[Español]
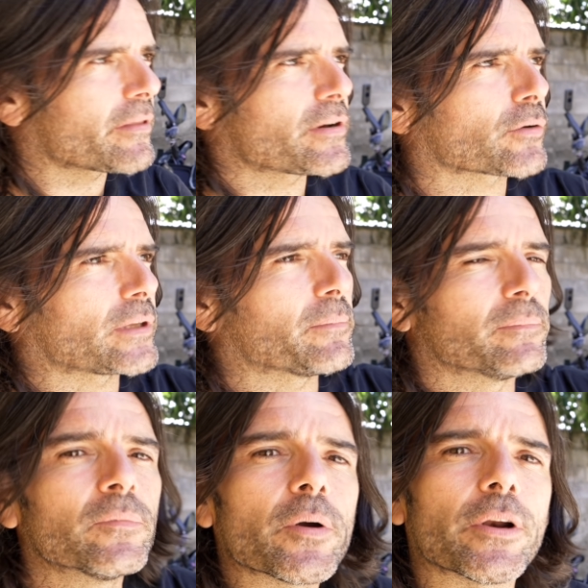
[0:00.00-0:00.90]
voy a hacer una ruta
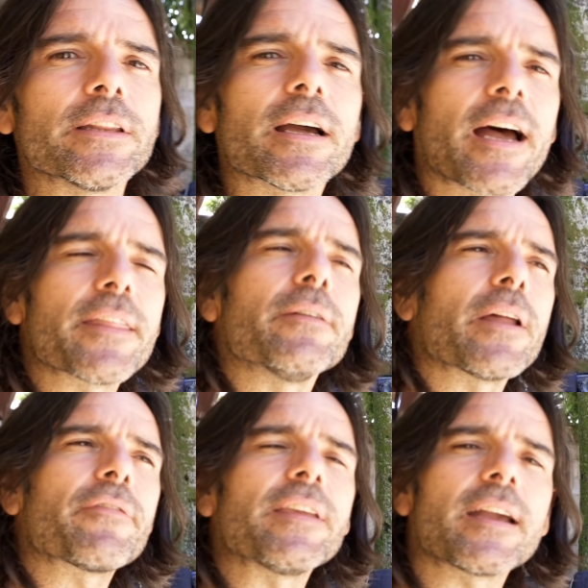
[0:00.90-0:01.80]
muy bonita hacia
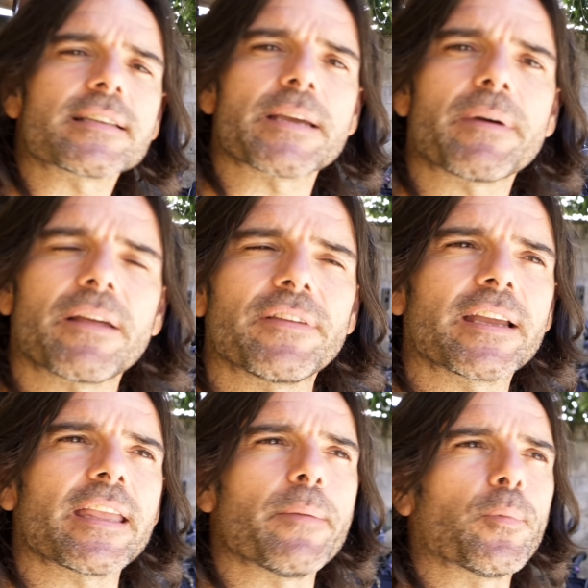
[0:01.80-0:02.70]
una finca que se llama la
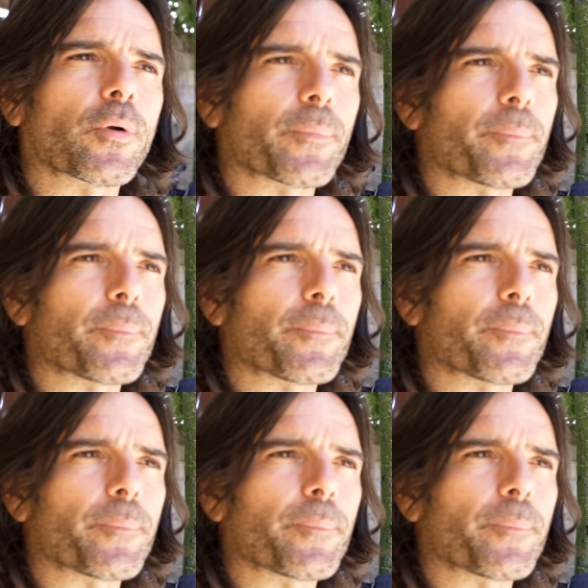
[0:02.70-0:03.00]
finca Jaipur.